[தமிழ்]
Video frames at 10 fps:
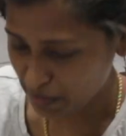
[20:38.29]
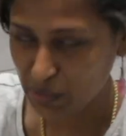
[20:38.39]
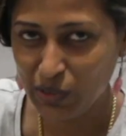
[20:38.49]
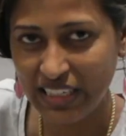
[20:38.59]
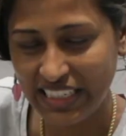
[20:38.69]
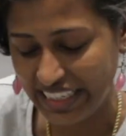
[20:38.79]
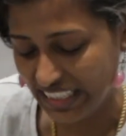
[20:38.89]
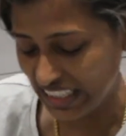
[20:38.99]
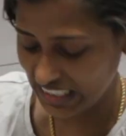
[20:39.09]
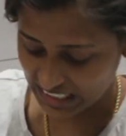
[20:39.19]
அப்போ உங்களுக்கு
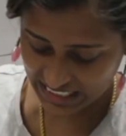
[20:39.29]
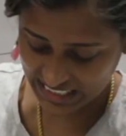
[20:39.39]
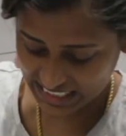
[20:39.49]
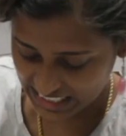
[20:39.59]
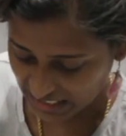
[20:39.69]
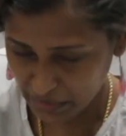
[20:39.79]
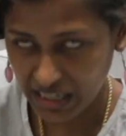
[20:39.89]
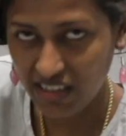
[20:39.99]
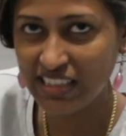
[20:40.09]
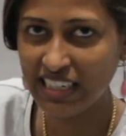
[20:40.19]
நைட்டு டின்னர் கட்டு
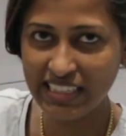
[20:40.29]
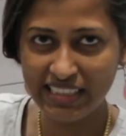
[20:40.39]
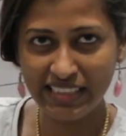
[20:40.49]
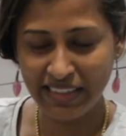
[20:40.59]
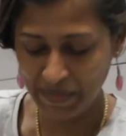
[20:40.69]
மாவு தானே